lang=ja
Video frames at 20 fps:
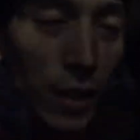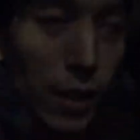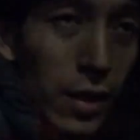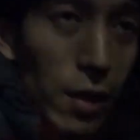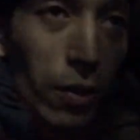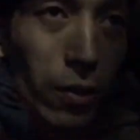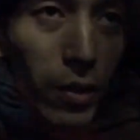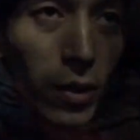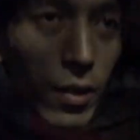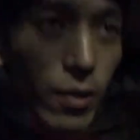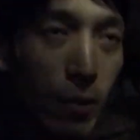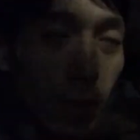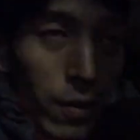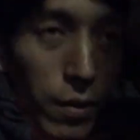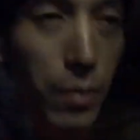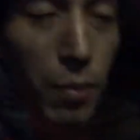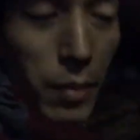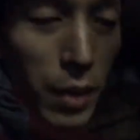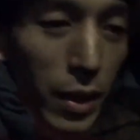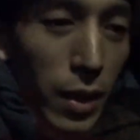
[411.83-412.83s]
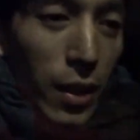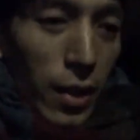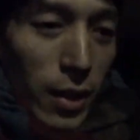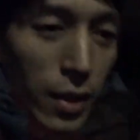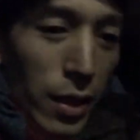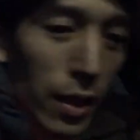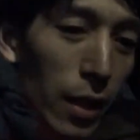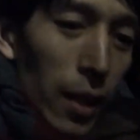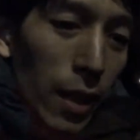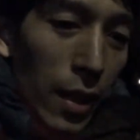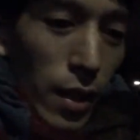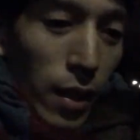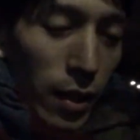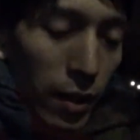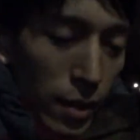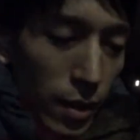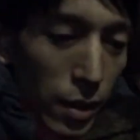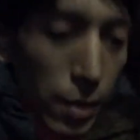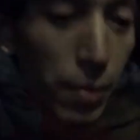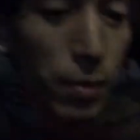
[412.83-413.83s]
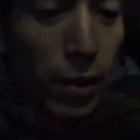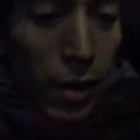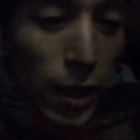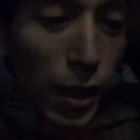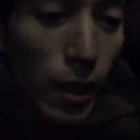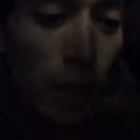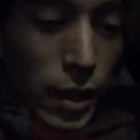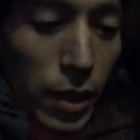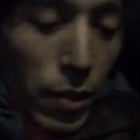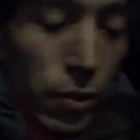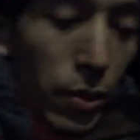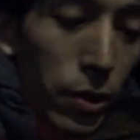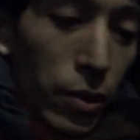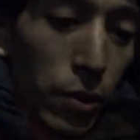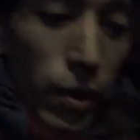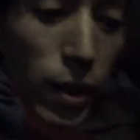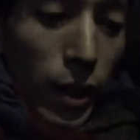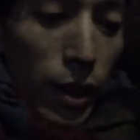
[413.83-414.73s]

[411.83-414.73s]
車降りるまでに自分が何を言うかっ